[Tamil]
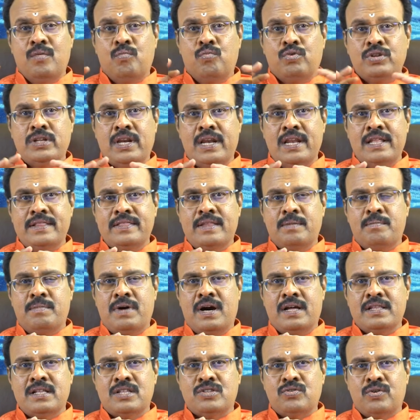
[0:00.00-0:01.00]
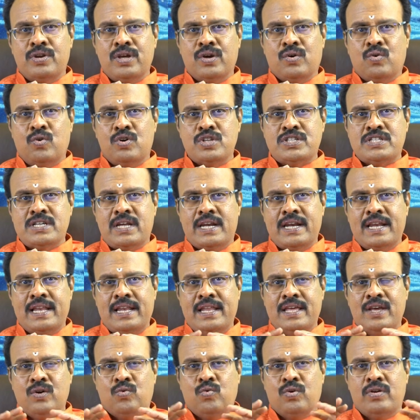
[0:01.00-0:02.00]
முதலில் இந்த மாதத்தினுடைய கோச்சார
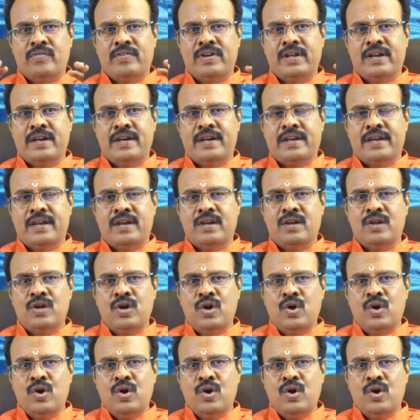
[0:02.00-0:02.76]
நிலையை கூறிவிடுகின்றேன்